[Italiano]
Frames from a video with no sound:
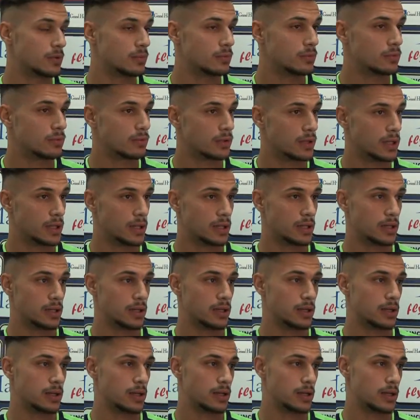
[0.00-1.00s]

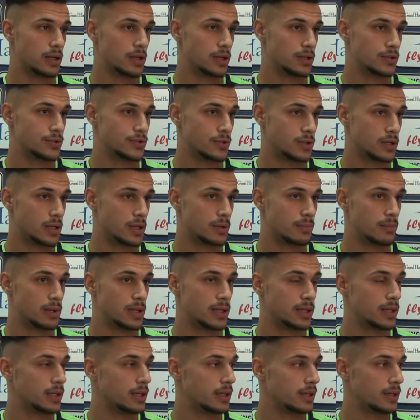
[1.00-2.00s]
comunque a giocare
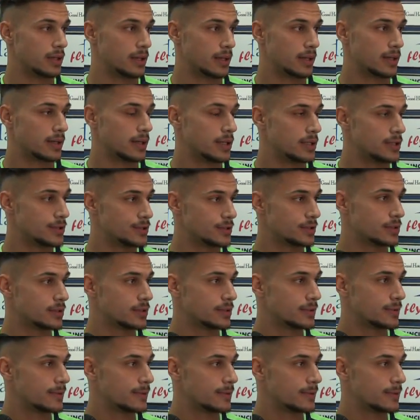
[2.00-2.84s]
bene a calcio.